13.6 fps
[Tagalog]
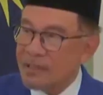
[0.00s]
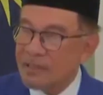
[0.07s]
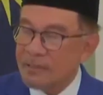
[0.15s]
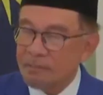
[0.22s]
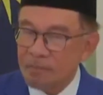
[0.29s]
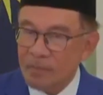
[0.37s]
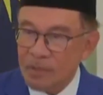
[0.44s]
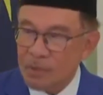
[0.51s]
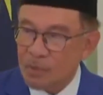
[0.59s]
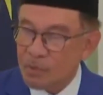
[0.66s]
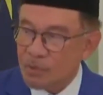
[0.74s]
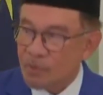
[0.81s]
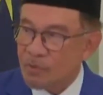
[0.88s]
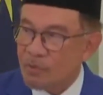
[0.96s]
the
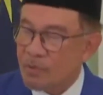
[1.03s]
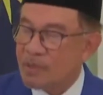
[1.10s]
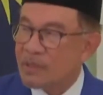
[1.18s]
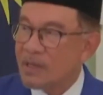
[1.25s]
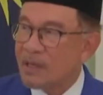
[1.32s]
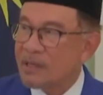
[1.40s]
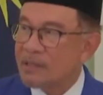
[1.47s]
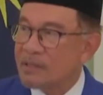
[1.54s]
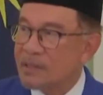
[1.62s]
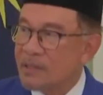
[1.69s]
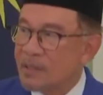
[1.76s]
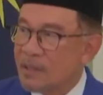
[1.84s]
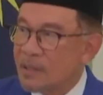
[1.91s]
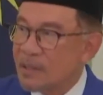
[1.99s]
issues of human
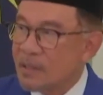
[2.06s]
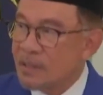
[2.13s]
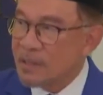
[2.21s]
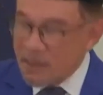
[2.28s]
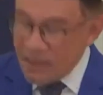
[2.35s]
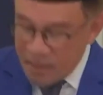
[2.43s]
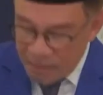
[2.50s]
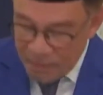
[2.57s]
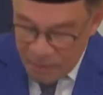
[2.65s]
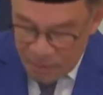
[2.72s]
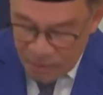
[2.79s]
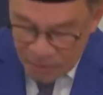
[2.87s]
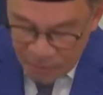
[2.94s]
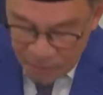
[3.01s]
rights and the
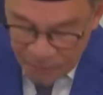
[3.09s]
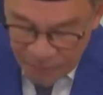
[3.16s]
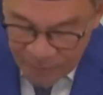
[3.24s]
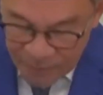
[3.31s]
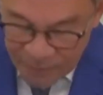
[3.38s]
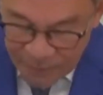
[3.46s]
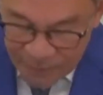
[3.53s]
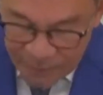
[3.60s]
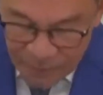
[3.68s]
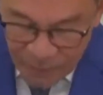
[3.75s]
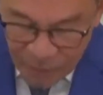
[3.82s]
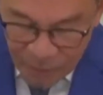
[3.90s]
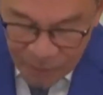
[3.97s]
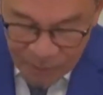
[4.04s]
treatment of uh,
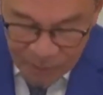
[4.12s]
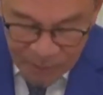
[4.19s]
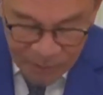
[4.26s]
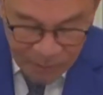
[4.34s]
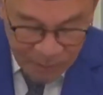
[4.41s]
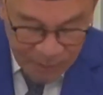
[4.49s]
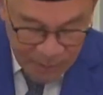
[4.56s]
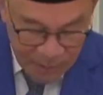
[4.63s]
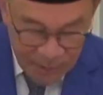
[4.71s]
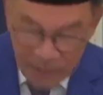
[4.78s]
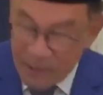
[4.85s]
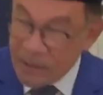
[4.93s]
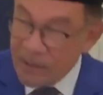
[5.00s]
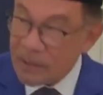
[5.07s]
minorities, and
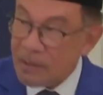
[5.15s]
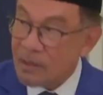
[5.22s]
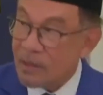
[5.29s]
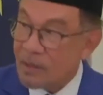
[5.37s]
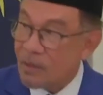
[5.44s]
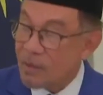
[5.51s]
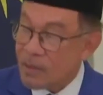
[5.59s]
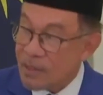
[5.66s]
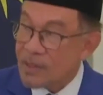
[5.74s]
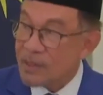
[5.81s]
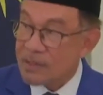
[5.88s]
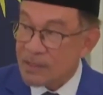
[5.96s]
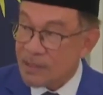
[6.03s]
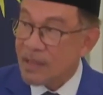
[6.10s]
particularly
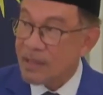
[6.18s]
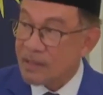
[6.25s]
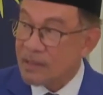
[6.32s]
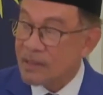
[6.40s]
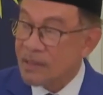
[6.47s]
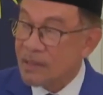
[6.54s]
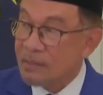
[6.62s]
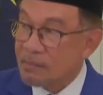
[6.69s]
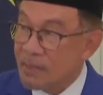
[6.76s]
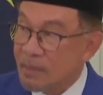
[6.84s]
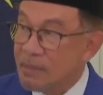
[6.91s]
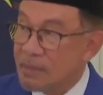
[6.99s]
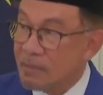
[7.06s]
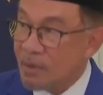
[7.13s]
Rohingyas and other
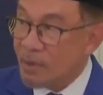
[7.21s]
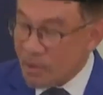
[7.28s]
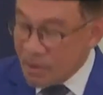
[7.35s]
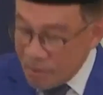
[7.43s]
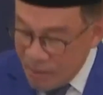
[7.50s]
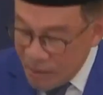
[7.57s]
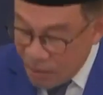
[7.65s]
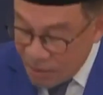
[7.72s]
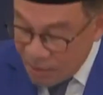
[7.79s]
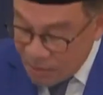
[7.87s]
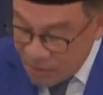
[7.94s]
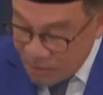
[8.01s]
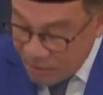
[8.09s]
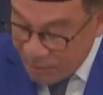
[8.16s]
Burmese
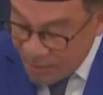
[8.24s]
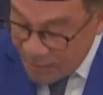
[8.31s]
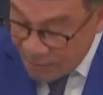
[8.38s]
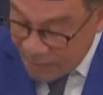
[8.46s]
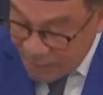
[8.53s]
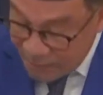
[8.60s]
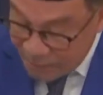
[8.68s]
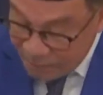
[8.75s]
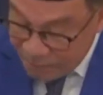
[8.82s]
minorities in Myanmar.